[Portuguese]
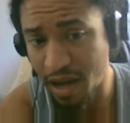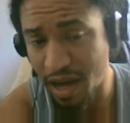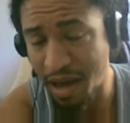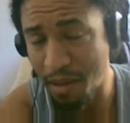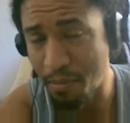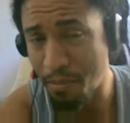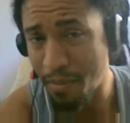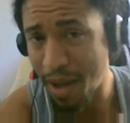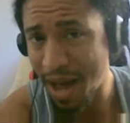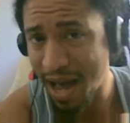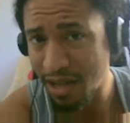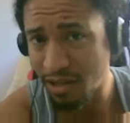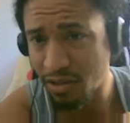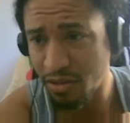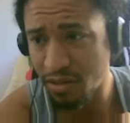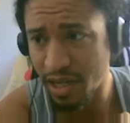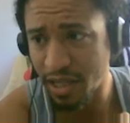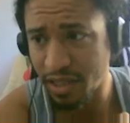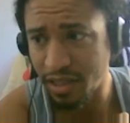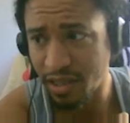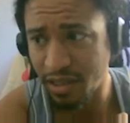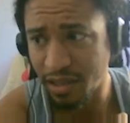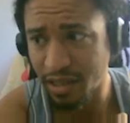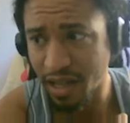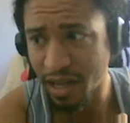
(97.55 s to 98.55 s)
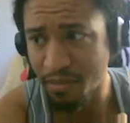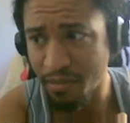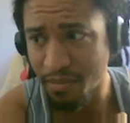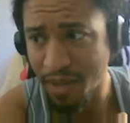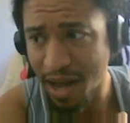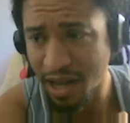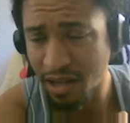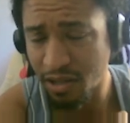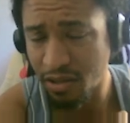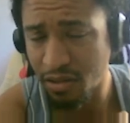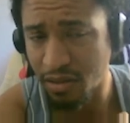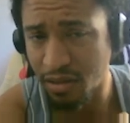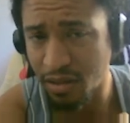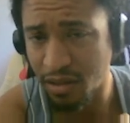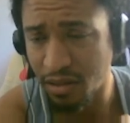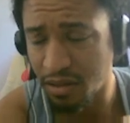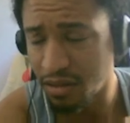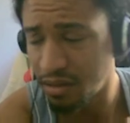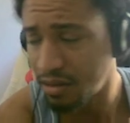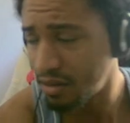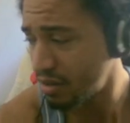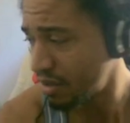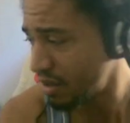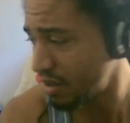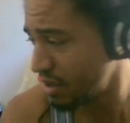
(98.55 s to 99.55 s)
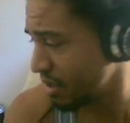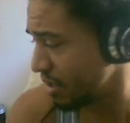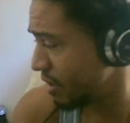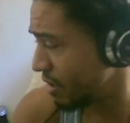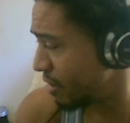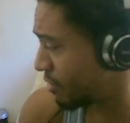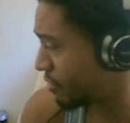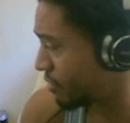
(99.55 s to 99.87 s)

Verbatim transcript: É março, né? A gente tá em março. Eu